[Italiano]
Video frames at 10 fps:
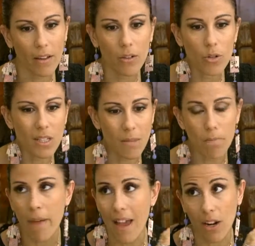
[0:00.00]

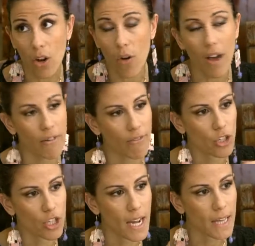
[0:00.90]
Puntiamo a far vivere
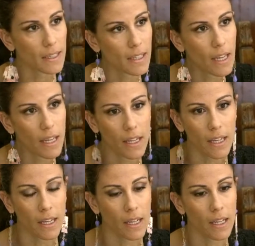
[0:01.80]
ai nostri
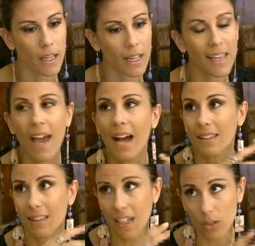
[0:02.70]
ospiti esperienze
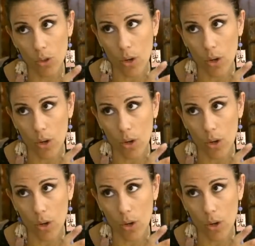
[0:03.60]
uniche ed